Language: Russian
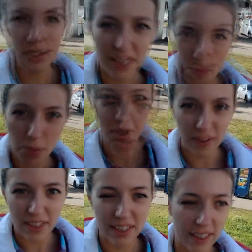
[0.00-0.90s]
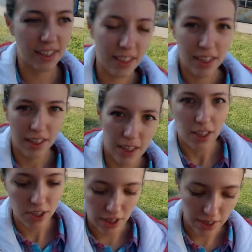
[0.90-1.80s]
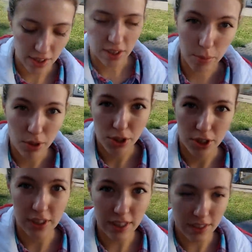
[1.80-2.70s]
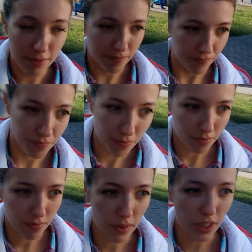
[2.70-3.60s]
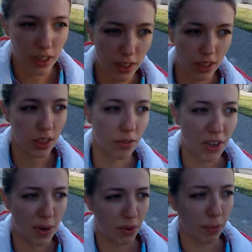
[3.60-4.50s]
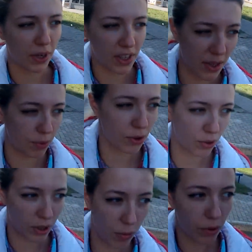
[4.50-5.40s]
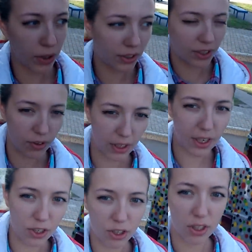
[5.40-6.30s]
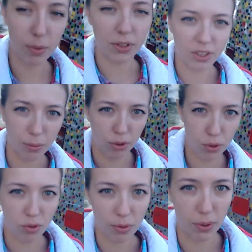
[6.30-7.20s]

Всем привет! Сейчас рабочий день. И время, в принципе, еще работы, но я решила пойти на почту за